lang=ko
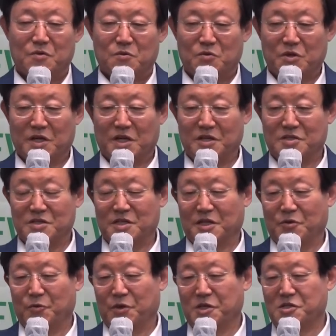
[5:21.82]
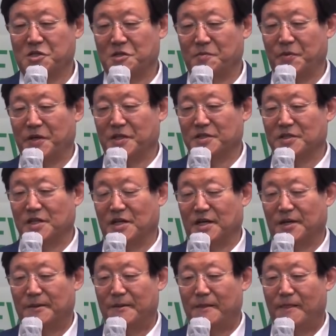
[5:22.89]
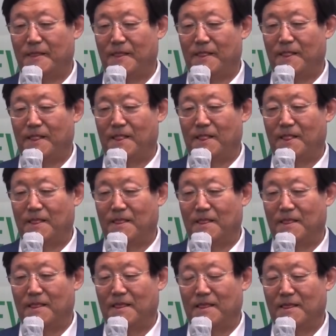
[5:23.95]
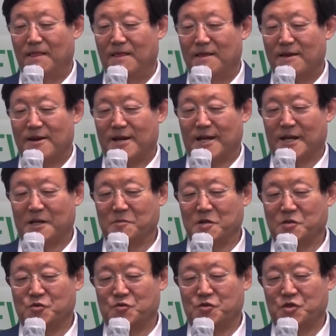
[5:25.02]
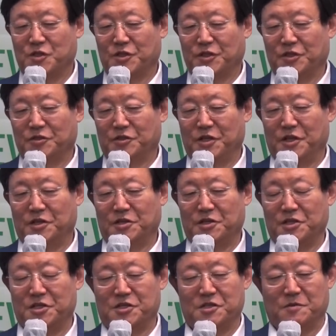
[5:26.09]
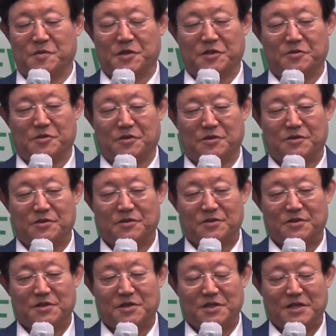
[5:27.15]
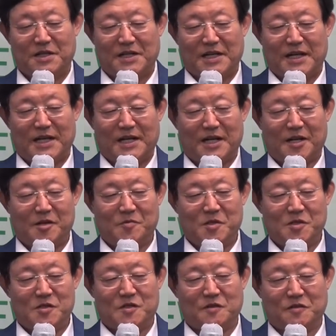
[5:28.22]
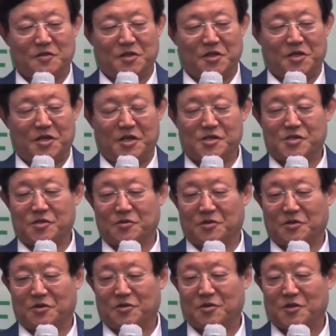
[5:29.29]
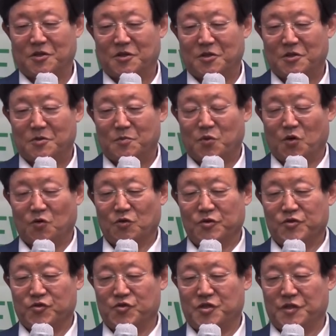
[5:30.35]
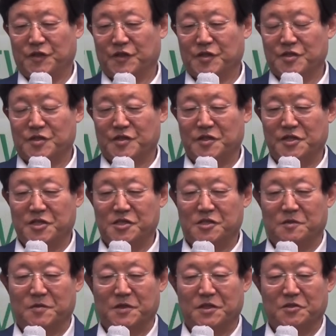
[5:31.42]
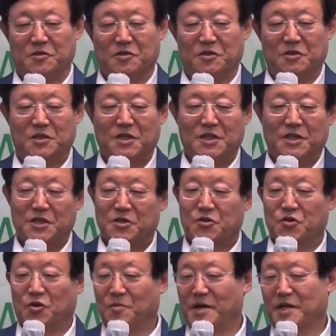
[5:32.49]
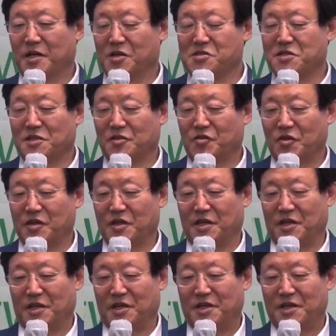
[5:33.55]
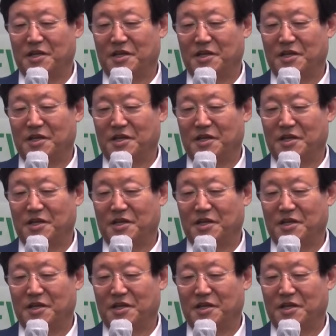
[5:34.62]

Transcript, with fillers: 우리가 인생이 왜 실패하느냐? 하나님의 주시는 은혜를 잊어버리고 하나님이 승리케 하시고 복을 주시는 것을 잊어버리고 교만해질 때에